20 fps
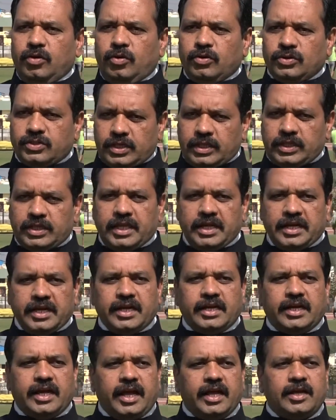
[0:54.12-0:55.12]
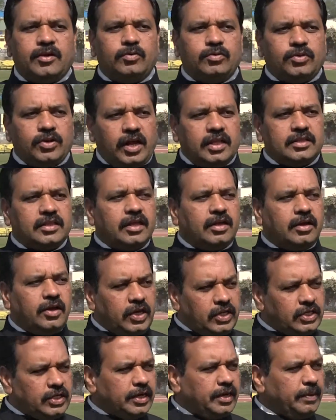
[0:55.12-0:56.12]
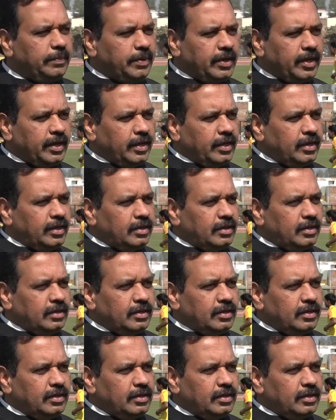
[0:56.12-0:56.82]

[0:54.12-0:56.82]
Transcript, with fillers: और सिंथेटिक ट्रैक गुजरात के कई जगह पे है